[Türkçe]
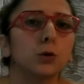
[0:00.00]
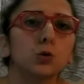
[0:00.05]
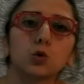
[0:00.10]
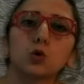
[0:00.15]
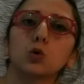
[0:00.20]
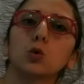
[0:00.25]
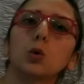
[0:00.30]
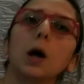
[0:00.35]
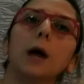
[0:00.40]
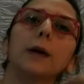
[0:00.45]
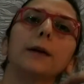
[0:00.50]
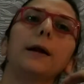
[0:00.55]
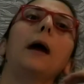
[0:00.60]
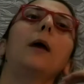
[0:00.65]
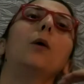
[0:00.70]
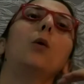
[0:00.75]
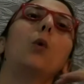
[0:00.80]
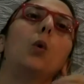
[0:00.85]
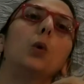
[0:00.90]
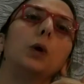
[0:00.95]
şu
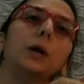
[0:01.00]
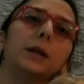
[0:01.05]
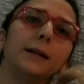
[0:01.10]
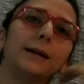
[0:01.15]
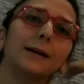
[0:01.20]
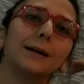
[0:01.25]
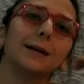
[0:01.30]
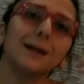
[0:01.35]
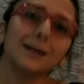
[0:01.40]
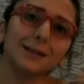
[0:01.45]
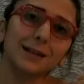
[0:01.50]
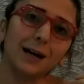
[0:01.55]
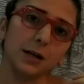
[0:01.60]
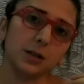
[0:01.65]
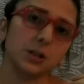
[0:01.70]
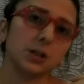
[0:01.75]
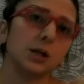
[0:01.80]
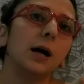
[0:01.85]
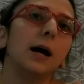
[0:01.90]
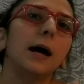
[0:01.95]
kadar orana
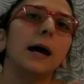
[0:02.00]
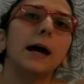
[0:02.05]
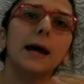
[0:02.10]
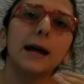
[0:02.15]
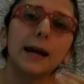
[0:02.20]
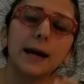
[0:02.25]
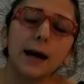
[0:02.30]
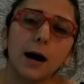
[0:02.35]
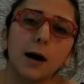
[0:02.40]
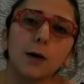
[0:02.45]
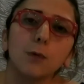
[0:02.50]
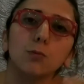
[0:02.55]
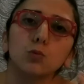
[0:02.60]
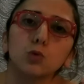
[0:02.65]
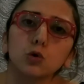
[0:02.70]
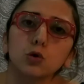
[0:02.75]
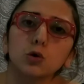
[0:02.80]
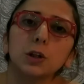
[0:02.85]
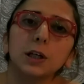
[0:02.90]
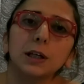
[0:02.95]
kadar eğer
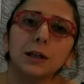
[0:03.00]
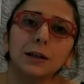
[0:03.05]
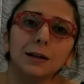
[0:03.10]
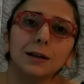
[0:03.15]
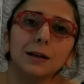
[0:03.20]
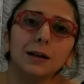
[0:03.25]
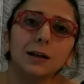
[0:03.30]
müşterinin